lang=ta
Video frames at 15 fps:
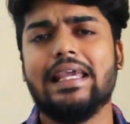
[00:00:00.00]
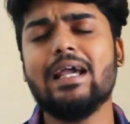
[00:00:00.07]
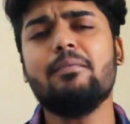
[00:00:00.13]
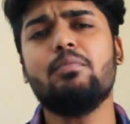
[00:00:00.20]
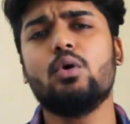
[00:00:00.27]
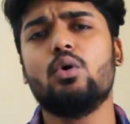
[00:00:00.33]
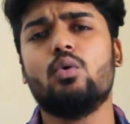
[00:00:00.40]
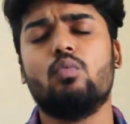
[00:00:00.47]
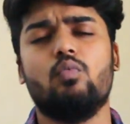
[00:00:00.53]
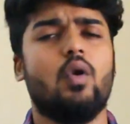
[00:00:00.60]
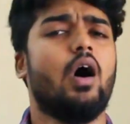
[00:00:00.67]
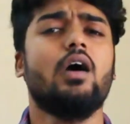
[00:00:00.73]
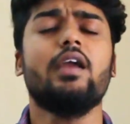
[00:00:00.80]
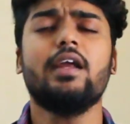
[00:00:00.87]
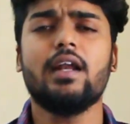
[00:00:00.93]
ஏன் ப்ரோ
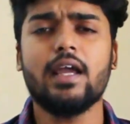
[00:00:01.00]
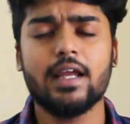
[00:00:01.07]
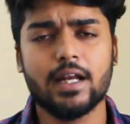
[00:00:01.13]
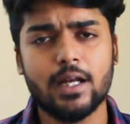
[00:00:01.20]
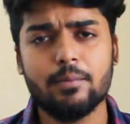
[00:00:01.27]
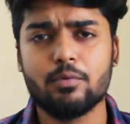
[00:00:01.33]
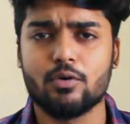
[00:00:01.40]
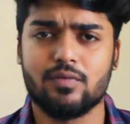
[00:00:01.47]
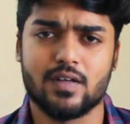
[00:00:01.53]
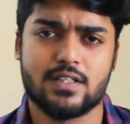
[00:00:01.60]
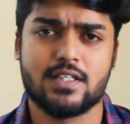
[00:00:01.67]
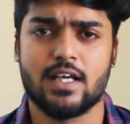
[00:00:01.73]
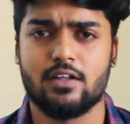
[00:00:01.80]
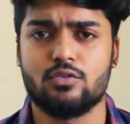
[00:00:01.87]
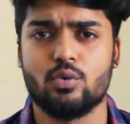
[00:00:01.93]
வ்ளாகிங்னா என்ன ப்ரோ
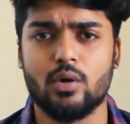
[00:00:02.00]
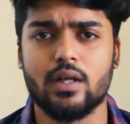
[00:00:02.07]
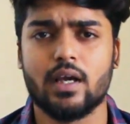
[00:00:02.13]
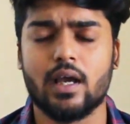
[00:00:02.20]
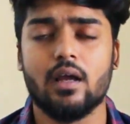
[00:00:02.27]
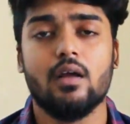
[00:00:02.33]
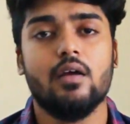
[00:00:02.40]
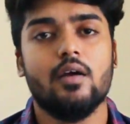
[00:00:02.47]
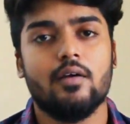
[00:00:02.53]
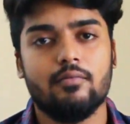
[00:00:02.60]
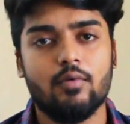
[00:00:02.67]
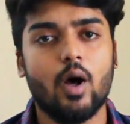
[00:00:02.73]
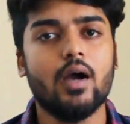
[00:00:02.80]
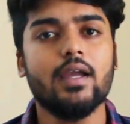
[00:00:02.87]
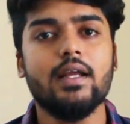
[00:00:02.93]
ஃபஸ்ட்டு அதை சொல்லுங்கள்
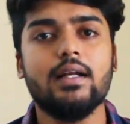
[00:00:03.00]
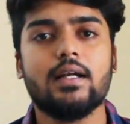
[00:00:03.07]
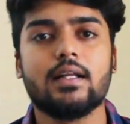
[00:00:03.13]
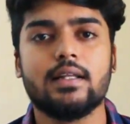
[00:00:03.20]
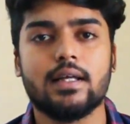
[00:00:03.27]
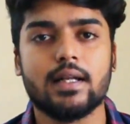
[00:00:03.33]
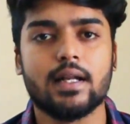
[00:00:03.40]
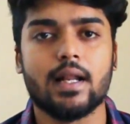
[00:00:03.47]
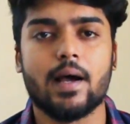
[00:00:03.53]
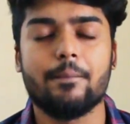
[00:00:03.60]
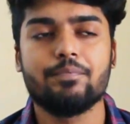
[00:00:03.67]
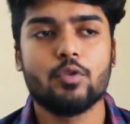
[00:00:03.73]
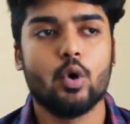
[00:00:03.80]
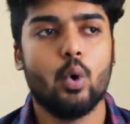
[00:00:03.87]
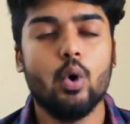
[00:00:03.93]
வ்ளாகிங்கிறது என்னென்னா
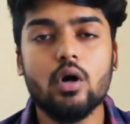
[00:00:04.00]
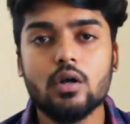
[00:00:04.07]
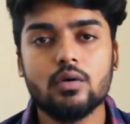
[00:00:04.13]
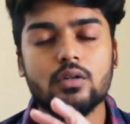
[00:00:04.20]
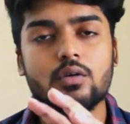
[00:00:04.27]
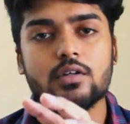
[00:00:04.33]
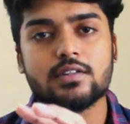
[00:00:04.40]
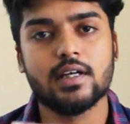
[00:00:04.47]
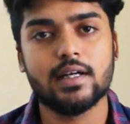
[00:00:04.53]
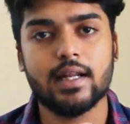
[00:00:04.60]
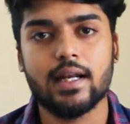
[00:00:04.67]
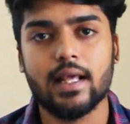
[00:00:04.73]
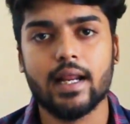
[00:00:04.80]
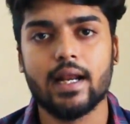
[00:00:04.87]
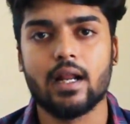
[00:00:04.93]
உங்களுக்கு வந்து ஒரு
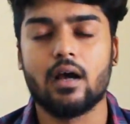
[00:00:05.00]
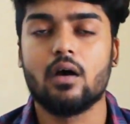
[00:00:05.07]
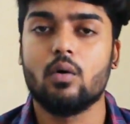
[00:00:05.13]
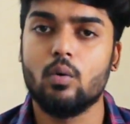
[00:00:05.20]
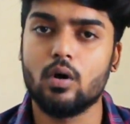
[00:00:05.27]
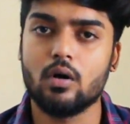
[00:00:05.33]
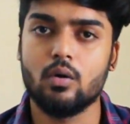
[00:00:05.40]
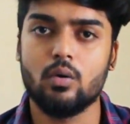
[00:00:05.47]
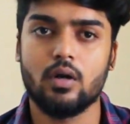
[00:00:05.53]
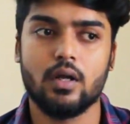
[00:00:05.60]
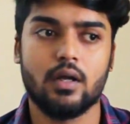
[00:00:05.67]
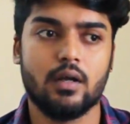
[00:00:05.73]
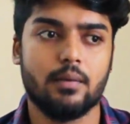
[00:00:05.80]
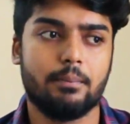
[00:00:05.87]
சர்டன் எரேனா ஒரு ஒரு